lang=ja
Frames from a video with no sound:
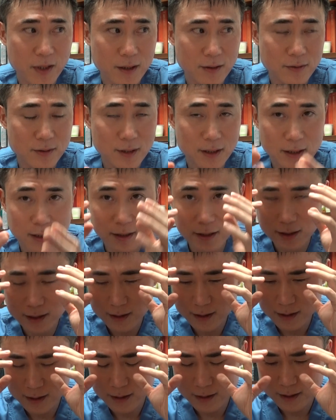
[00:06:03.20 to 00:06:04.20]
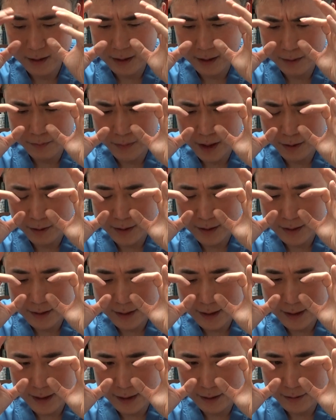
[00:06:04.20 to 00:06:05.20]
なので目のつ
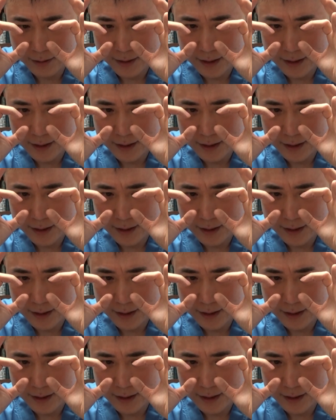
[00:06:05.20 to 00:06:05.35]
いてる